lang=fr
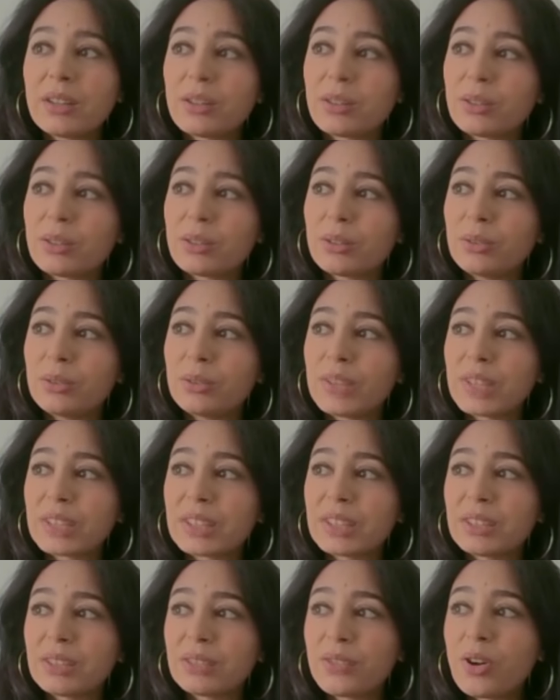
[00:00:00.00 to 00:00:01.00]
une
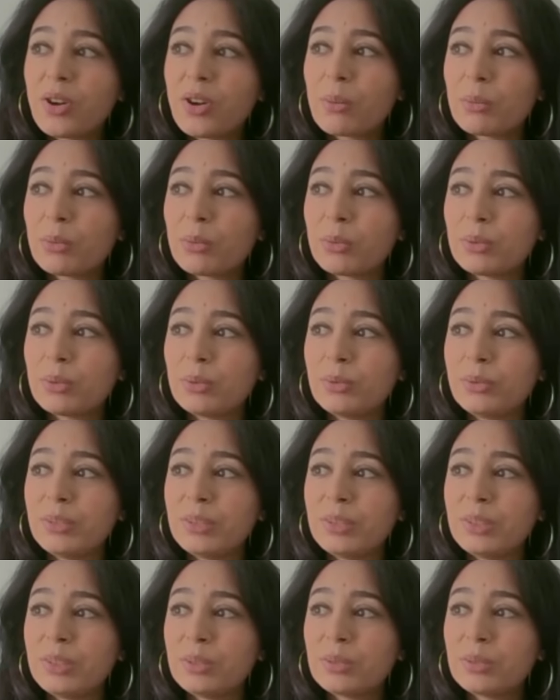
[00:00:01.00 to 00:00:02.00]
certaine forme de
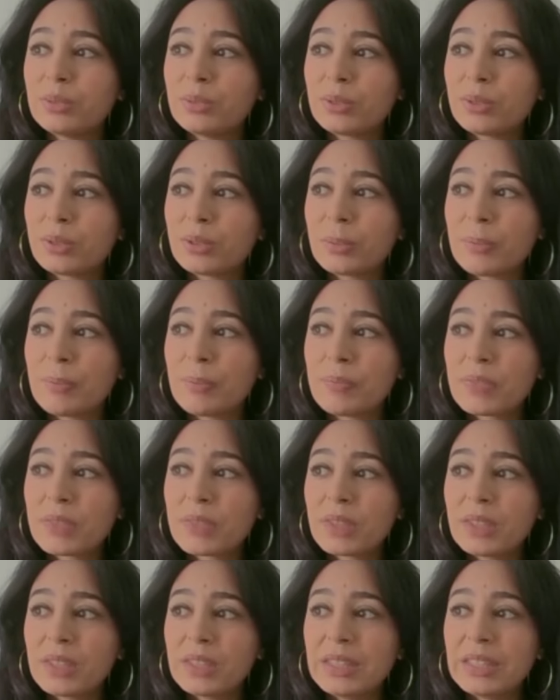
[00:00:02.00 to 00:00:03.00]
vision
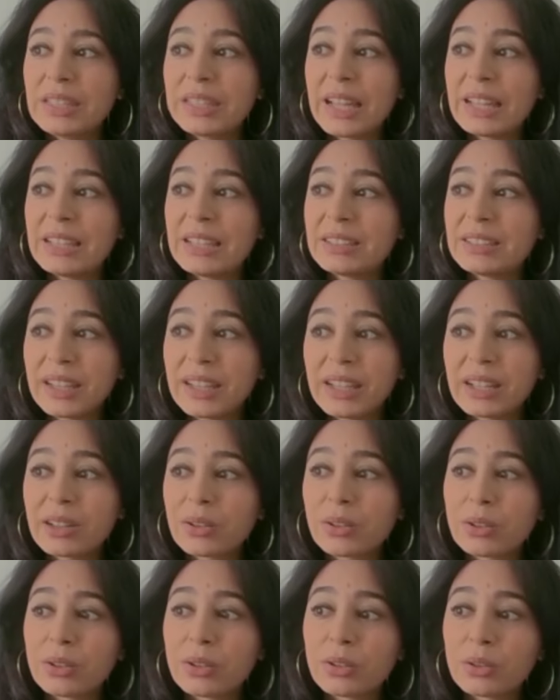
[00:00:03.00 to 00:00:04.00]
inégalitaire
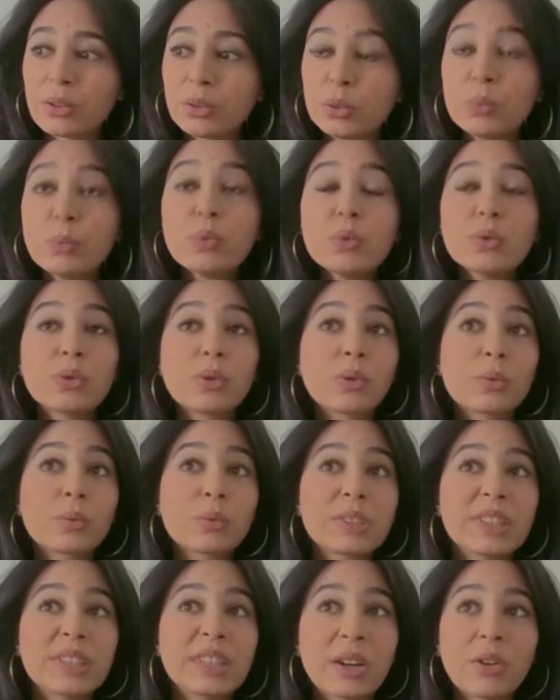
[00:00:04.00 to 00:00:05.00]
du monde, en
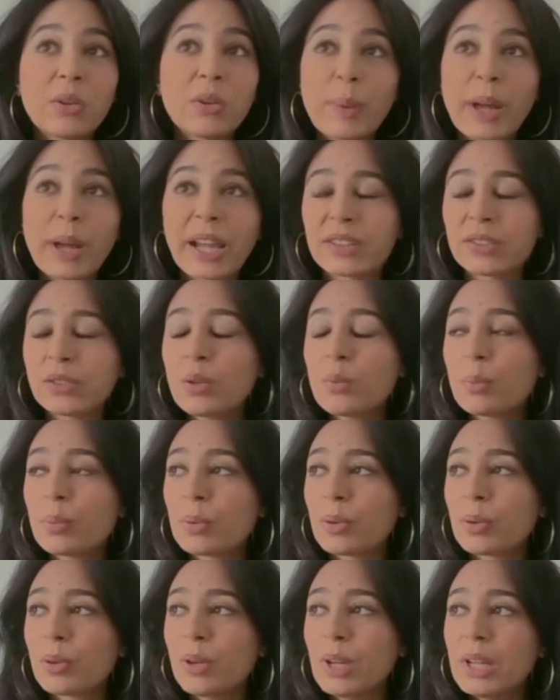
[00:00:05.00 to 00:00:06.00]
considérant par
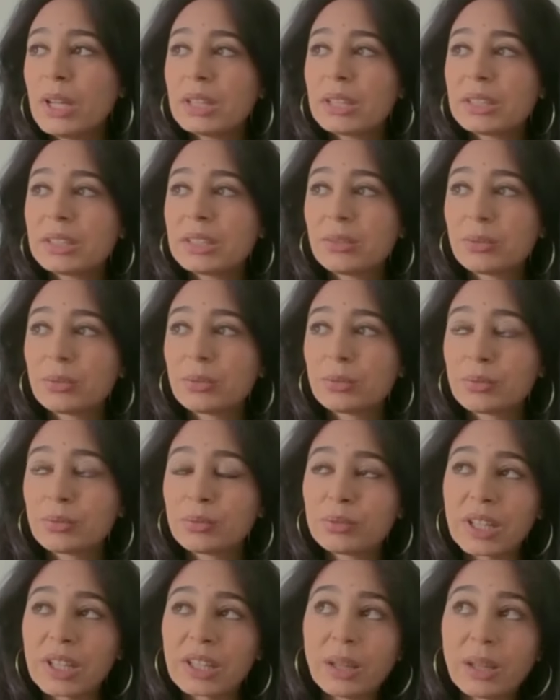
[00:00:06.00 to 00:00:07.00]
exemple que
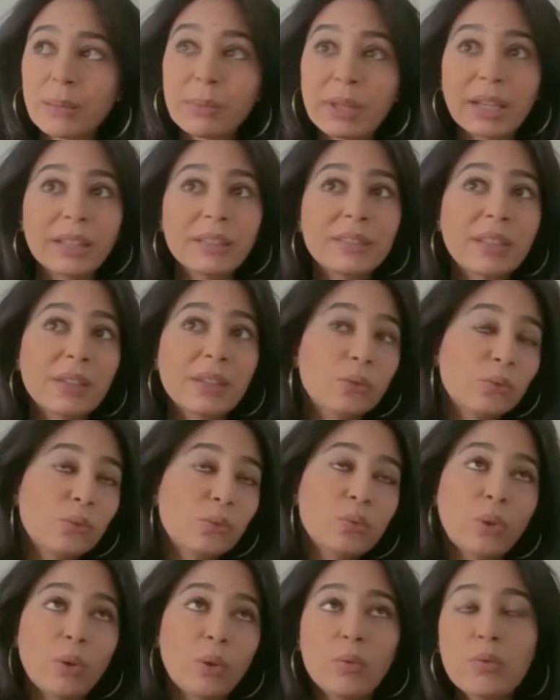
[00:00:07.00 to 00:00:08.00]
certains méritent d'être
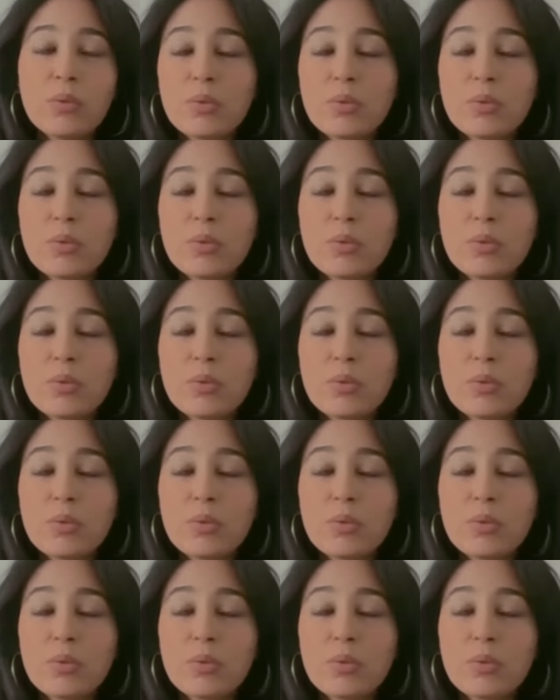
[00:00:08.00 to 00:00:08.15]
tout en haut,